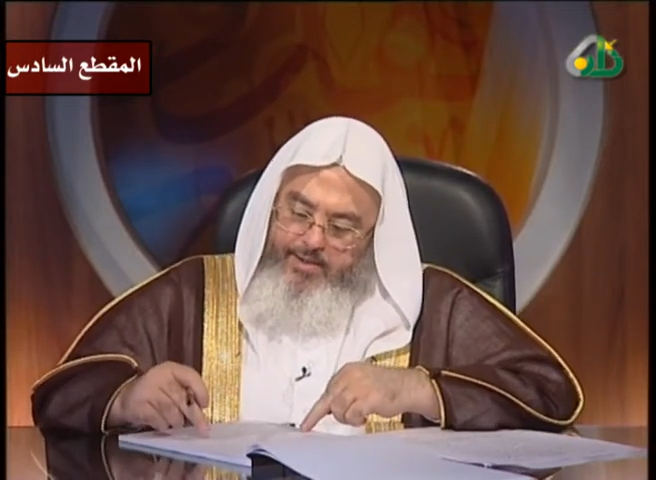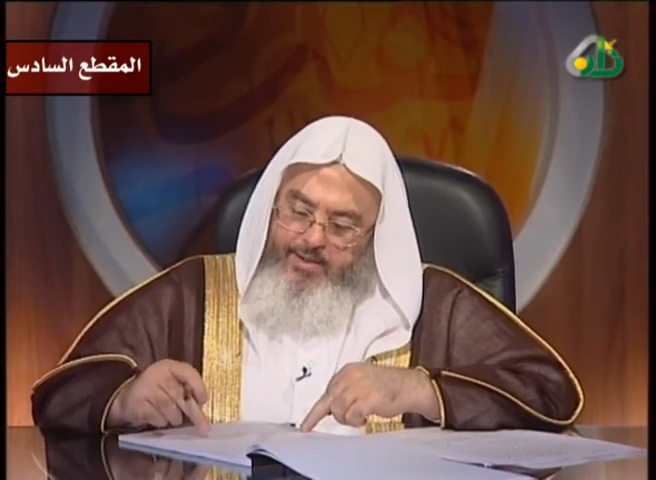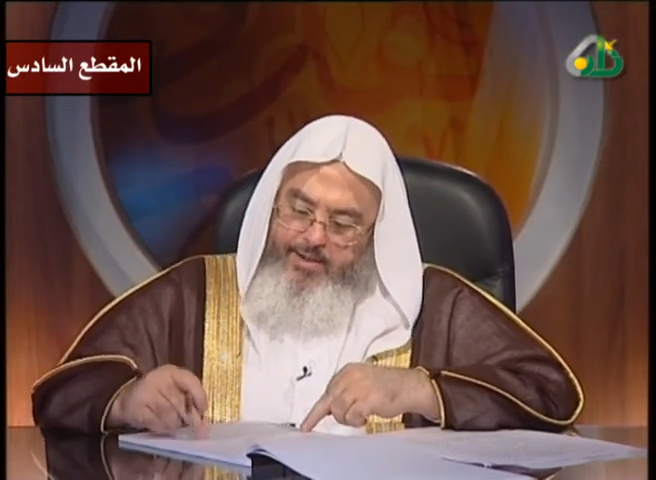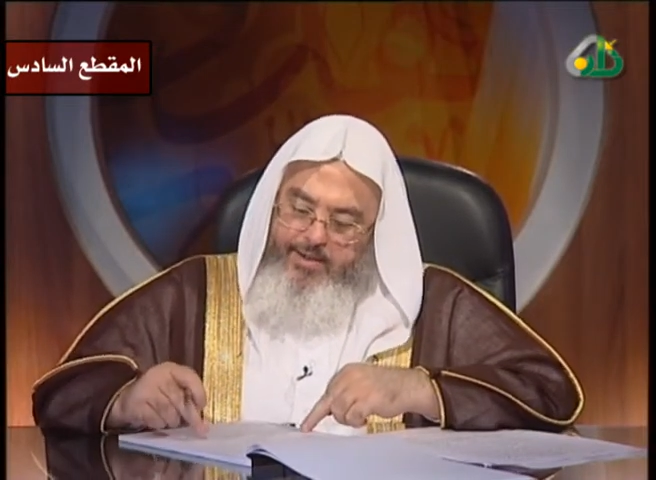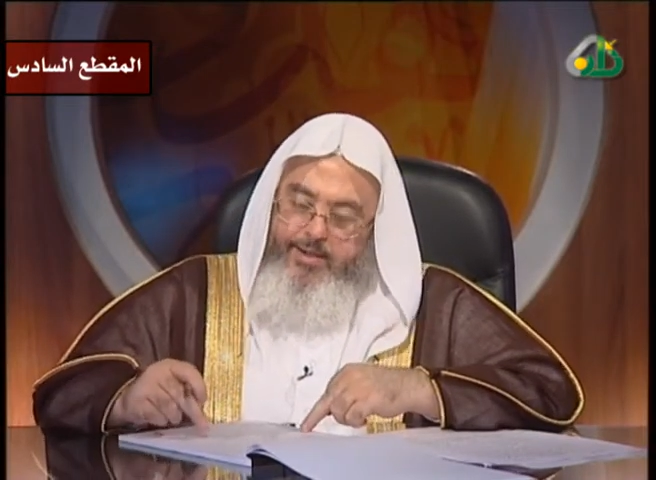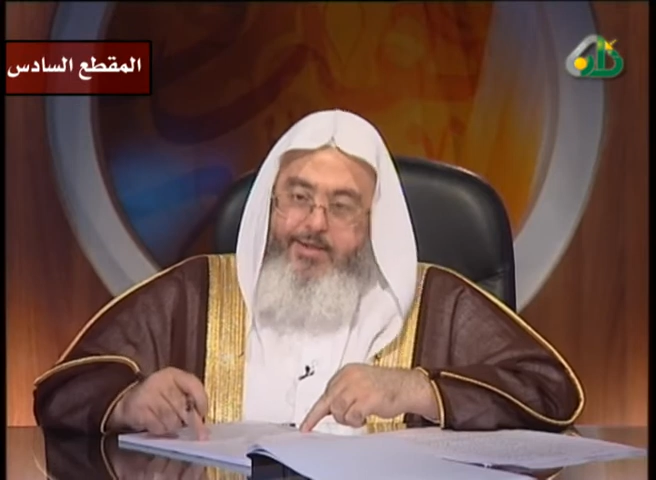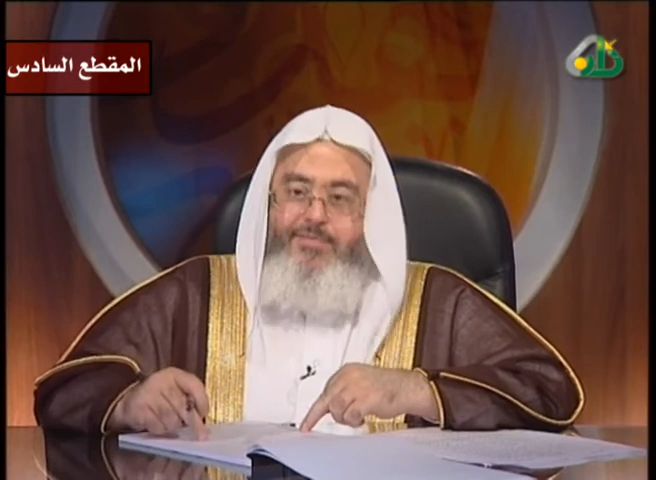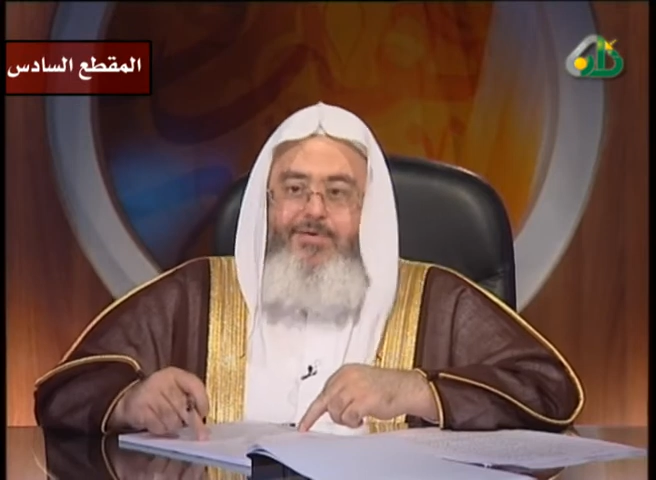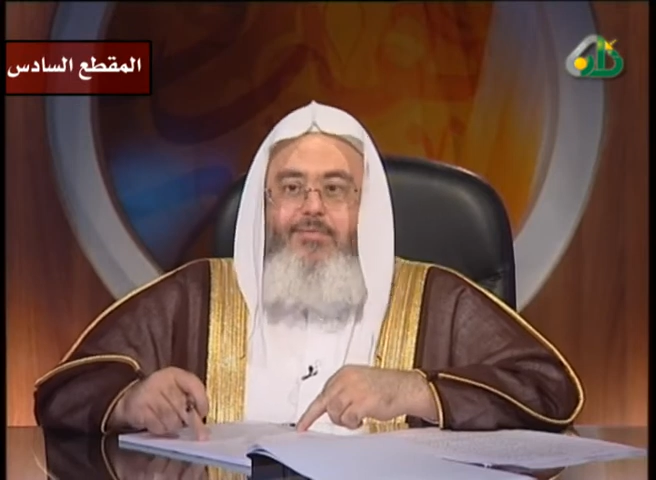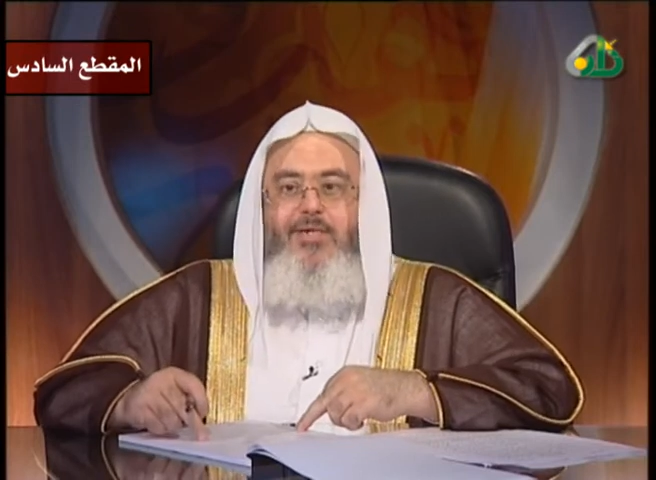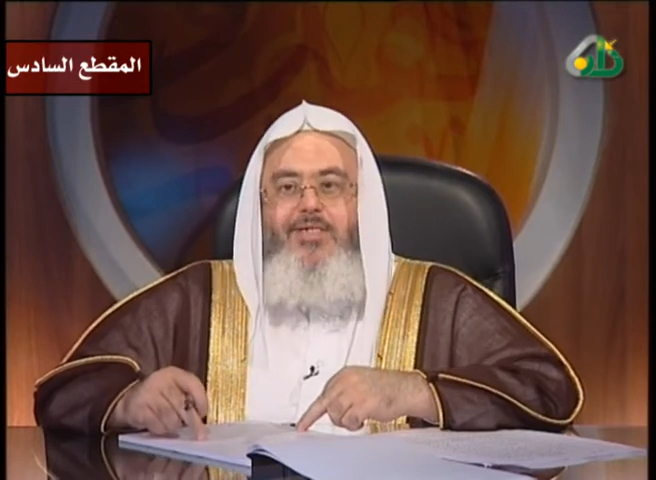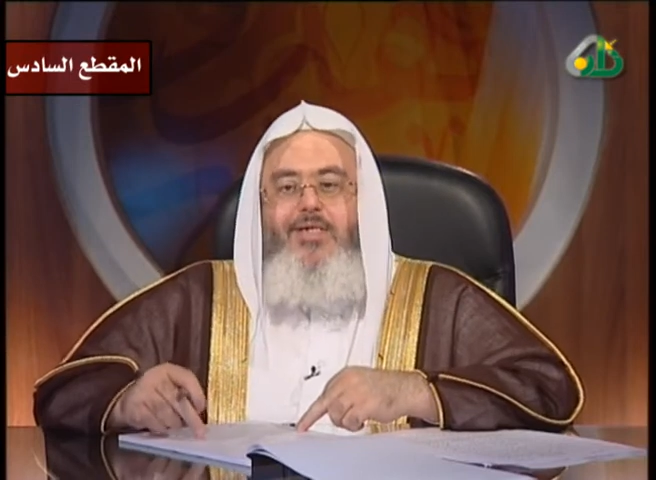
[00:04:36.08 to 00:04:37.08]
القرض في
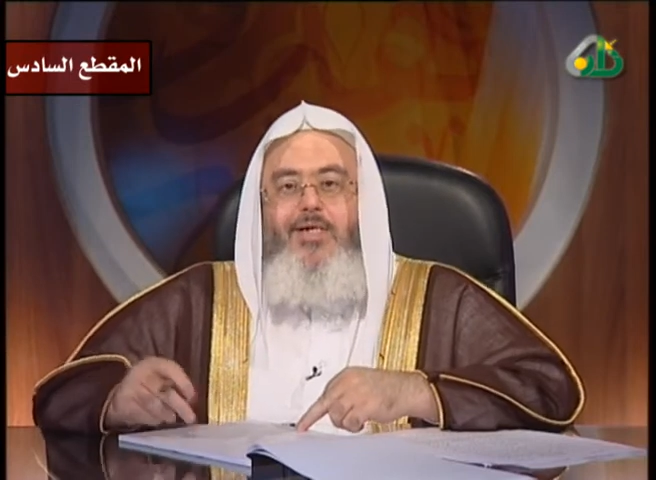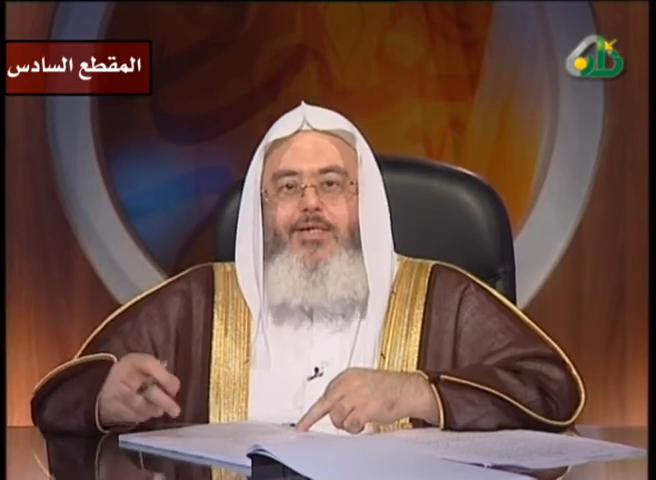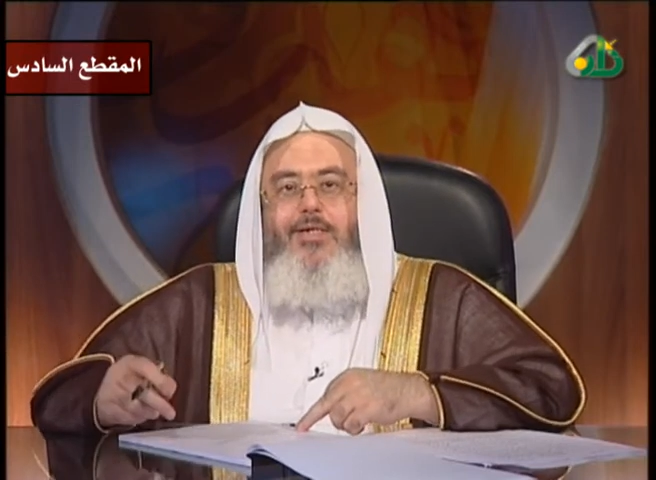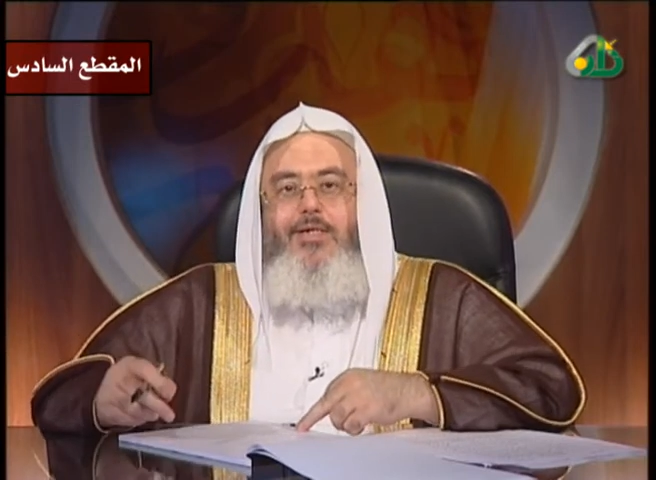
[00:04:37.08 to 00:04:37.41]
المسكن